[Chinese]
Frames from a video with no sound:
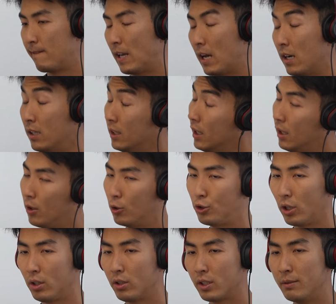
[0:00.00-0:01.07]
对啊，我
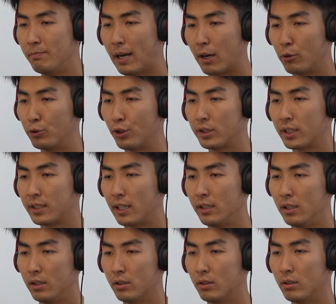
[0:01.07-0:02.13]
觉得 looking back，我觉得这三
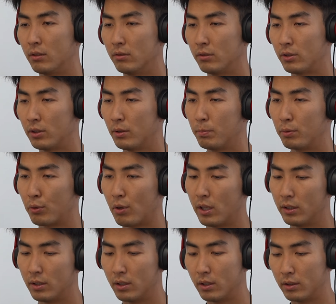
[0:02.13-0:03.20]
年又就是不
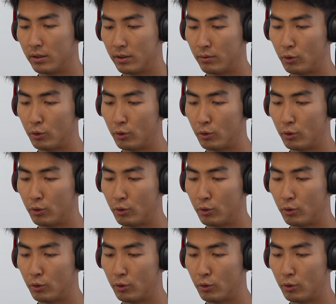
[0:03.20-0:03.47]
断的，